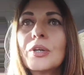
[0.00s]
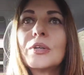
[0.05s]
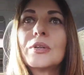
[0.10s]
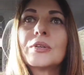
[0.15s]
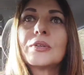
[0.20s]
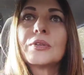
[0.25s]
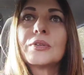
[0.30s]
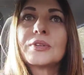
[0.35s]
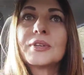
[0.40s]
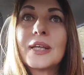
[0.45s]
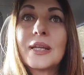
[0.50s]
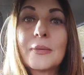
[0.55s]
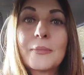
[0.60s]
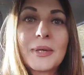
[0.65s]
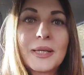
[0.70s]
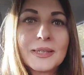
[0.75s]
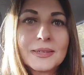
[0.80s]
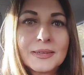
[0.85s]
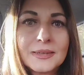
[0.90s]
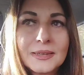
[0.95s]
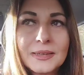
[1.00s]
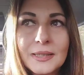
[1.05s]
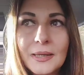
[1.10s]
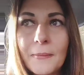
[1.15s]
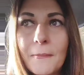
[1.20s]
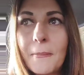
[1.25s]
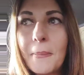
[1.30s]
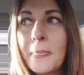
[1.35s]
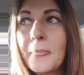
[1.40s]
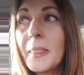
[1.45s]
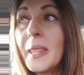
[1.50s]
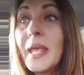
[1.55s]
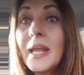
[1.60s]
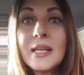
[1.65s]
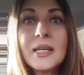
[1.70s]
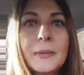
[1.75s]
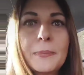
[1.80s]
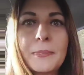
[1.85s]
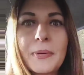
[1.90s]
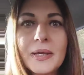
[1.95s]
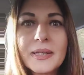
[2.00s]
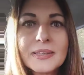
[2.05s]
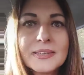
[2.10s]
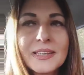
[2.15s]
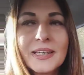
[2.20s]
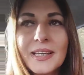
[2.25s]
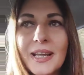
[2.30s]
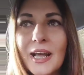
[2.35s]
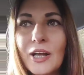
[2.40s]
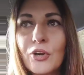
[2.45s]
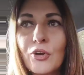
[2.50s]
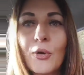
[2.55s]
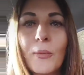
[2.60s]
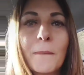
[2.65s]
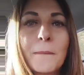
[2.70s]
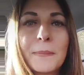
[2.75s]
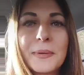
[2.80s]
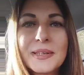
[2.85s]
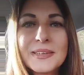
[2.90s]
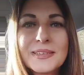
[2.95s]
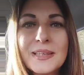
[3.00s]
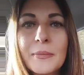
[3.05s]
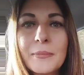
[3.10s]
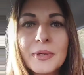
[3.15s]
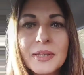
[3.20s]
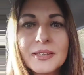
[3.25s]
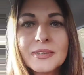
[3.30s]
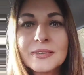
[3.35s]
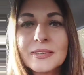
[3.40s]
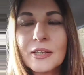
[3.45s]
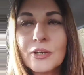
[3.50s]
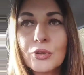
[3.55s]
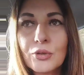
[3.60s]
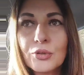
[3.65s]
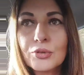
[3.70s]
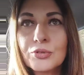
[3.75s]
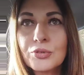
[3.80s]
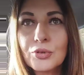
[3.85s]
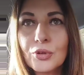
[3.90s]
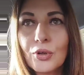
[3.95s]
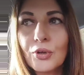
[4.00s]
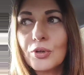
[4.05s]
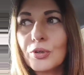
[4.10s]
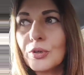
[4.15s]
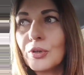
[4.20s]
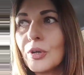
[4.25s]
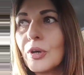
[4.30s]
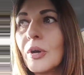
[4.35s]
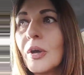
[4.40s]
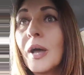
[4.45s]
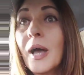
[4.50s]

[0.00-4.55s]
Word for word: eh, della malattia e lì perderà completamente il controllo